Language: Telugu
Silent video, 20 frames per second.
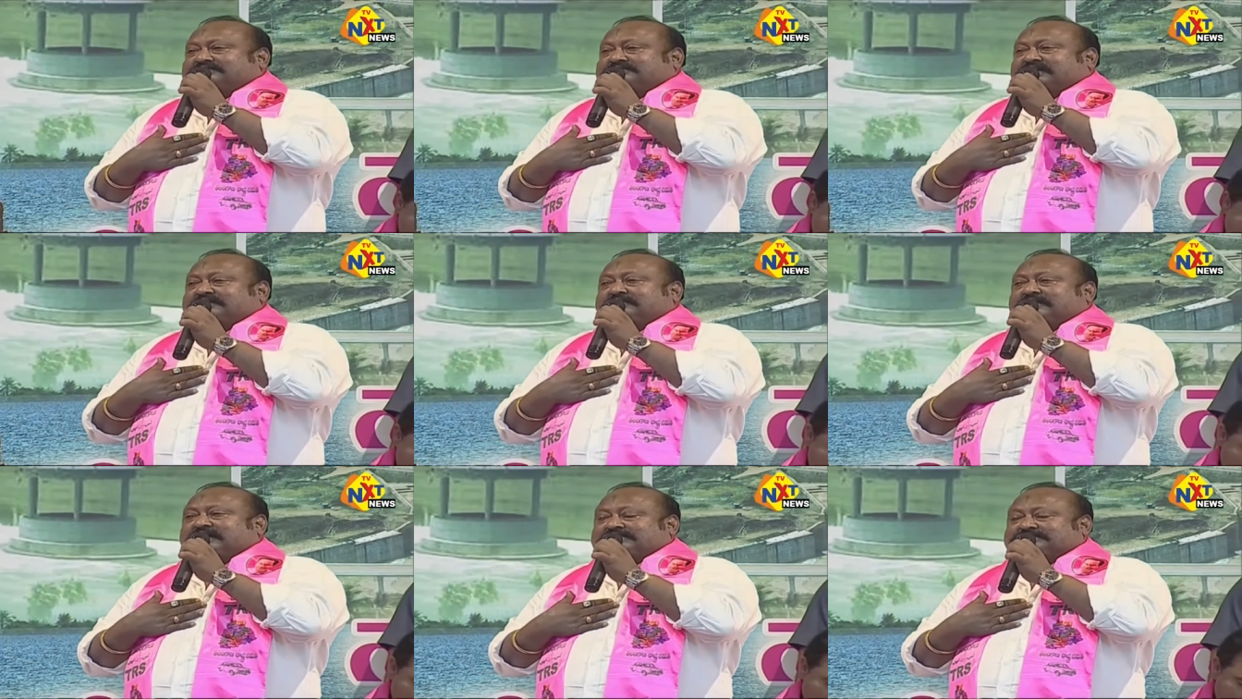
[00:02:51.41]

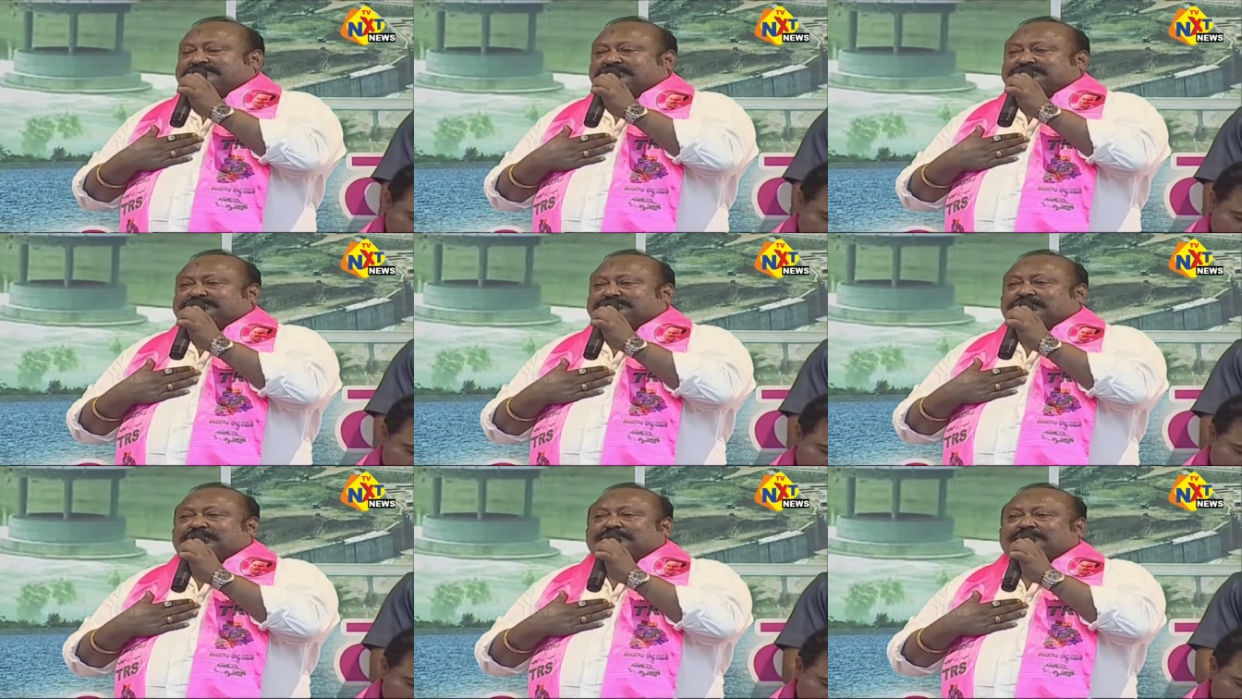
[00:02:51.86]
చలమణి
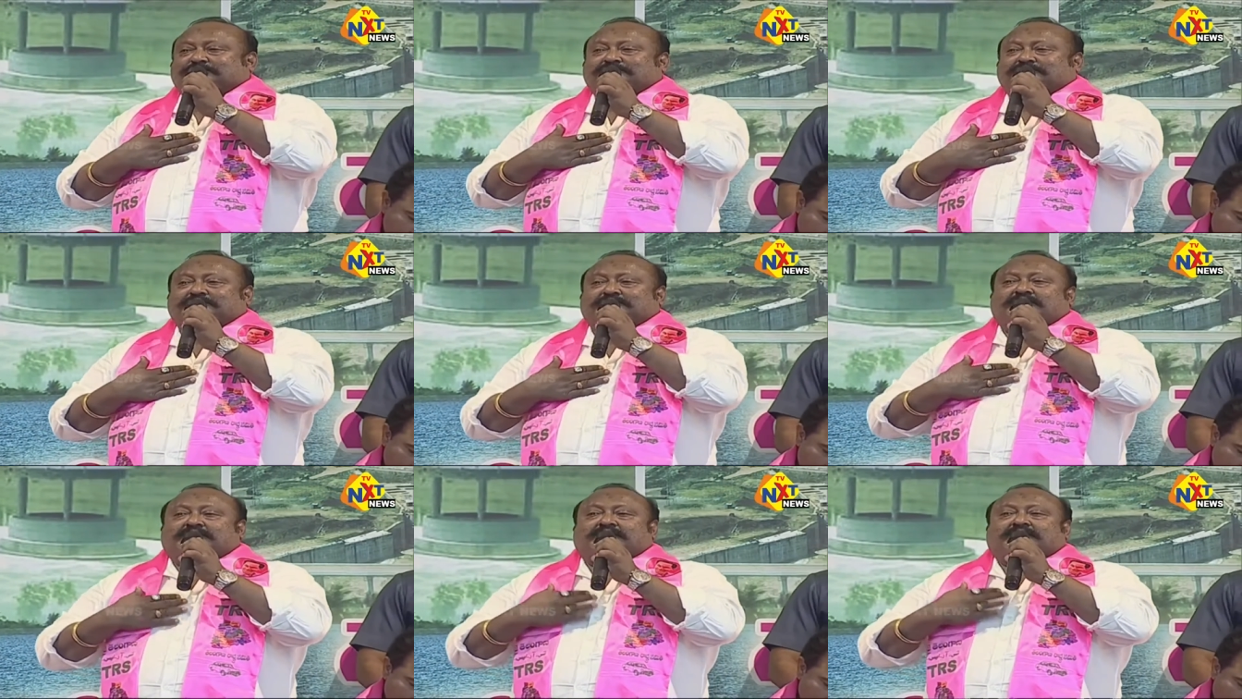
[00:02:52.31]
లక్ష్మణరావుకు
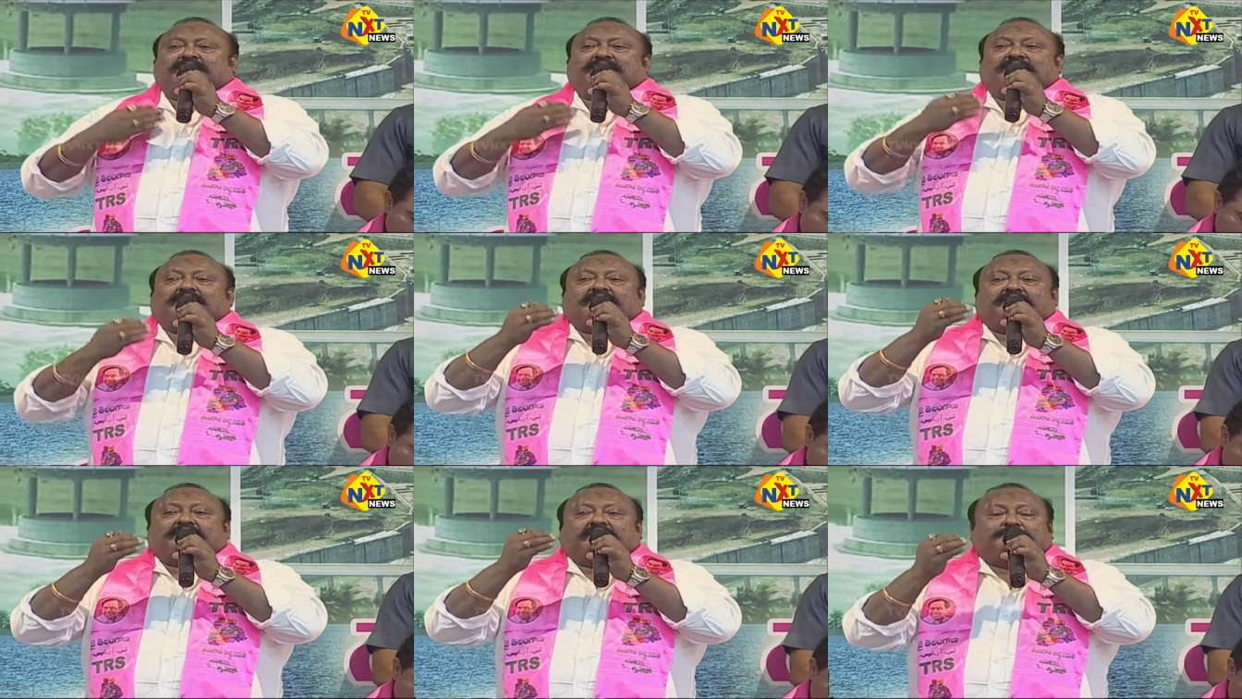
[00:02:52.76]

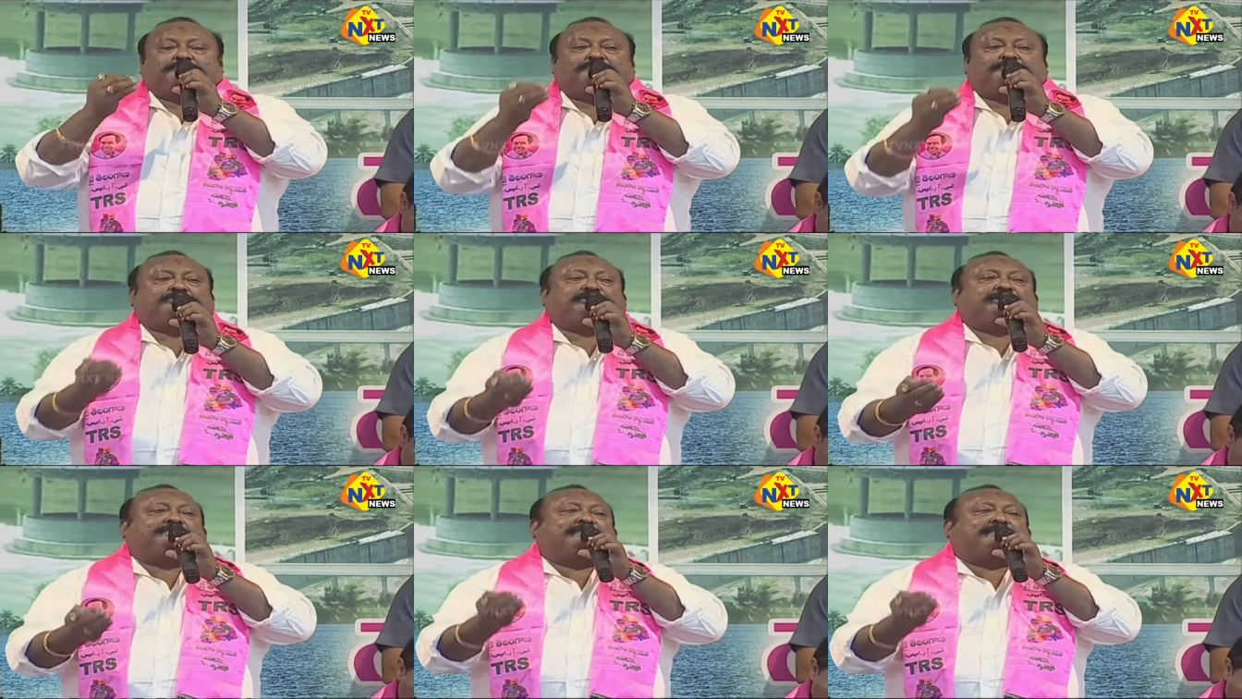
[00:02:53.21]
నేను
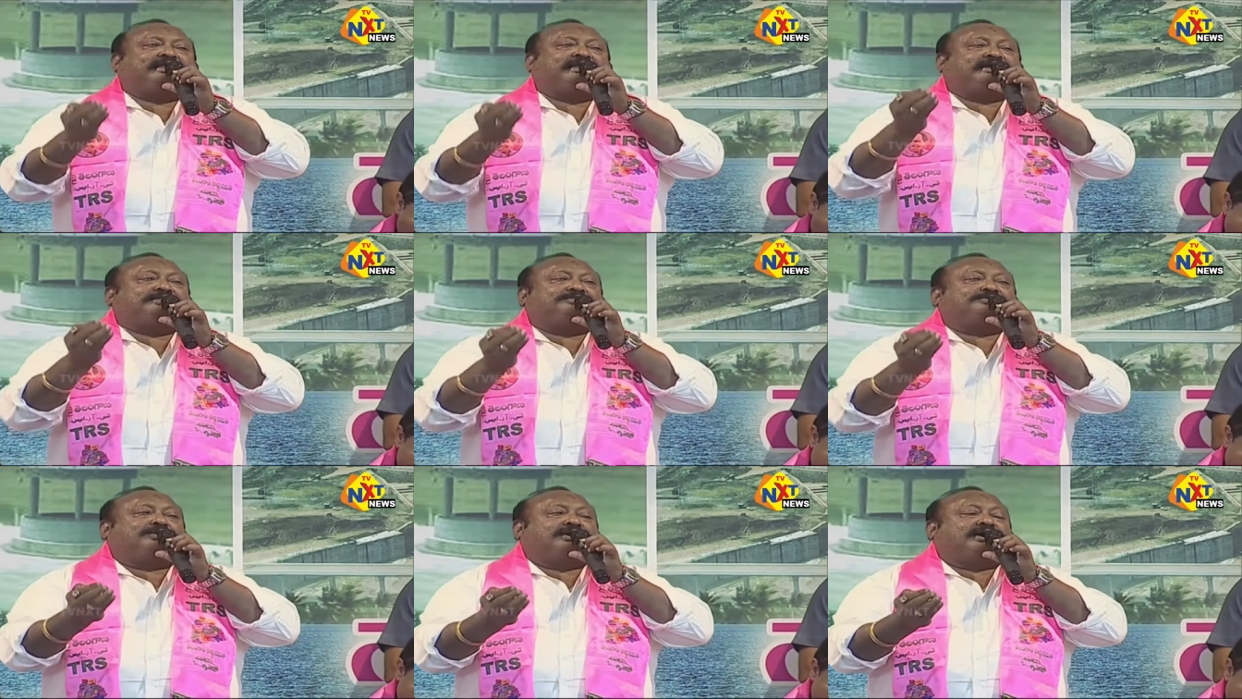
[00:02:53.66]
పుట్టి
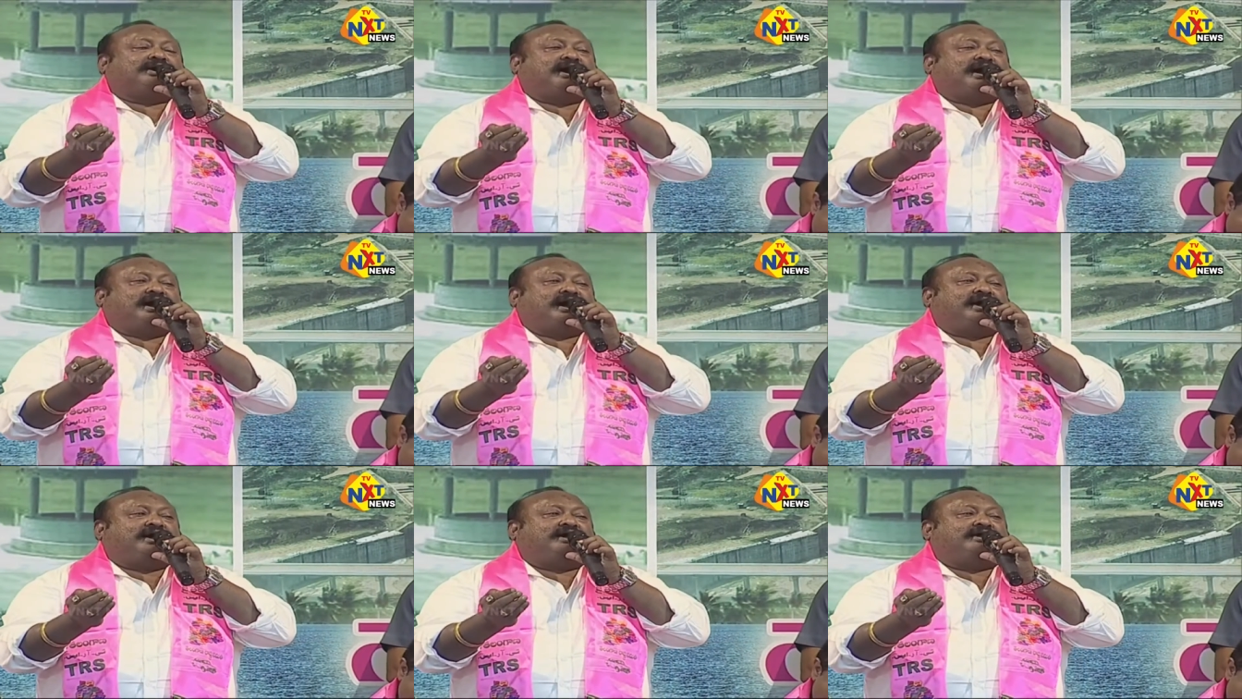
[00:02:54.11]
పెరిగింది
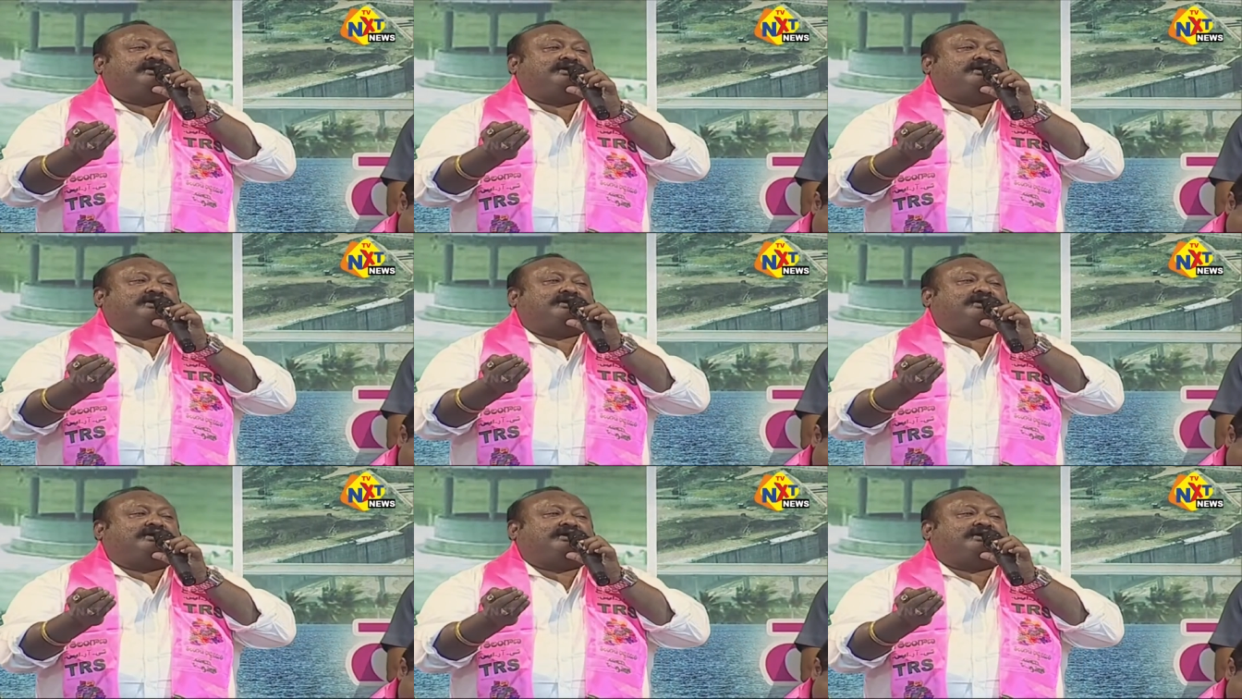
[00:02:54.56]
ఉండగా